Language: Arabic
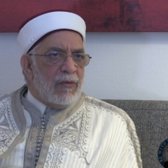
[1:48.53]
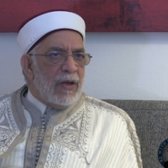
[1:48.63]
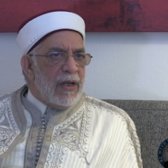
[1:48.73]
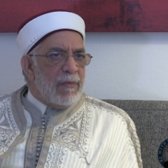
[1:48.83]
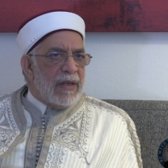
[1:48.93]

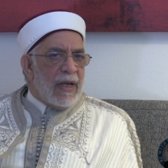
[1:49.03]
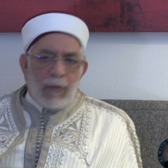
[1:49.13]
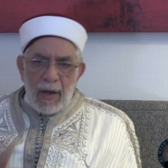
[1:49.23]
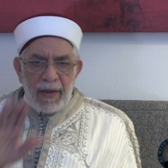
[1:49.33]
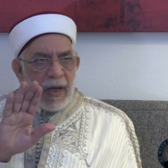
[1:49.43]

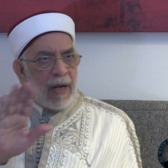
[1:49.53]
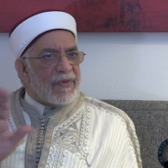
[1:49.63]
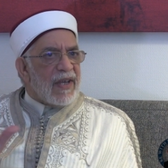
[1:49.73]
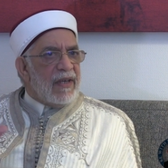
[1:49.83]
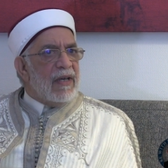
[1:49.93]
والعبادات وهذا كلام
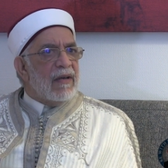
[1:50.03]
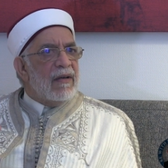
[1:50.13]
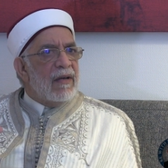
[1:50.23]
صحيح